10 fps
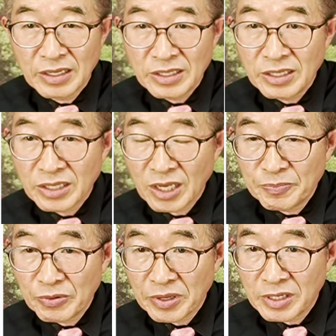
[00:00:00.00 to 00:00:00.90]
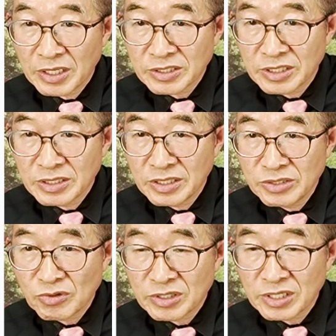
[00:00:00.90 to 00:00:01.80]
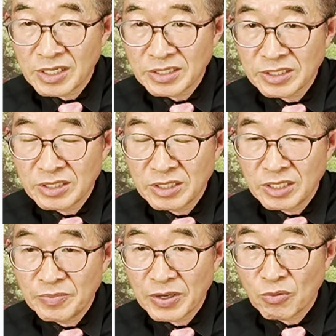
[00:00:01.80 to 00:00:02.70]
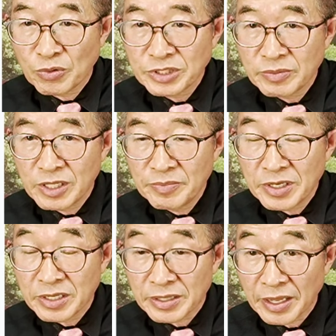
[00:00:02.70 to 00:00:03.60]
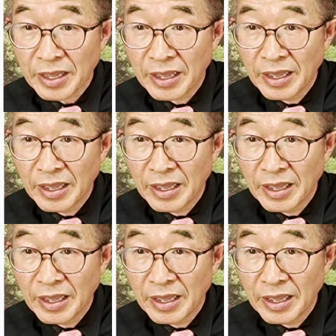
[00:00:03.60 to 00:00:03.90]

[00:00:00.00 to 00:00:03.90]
이 개표 결과 선거인 수가 7251명인데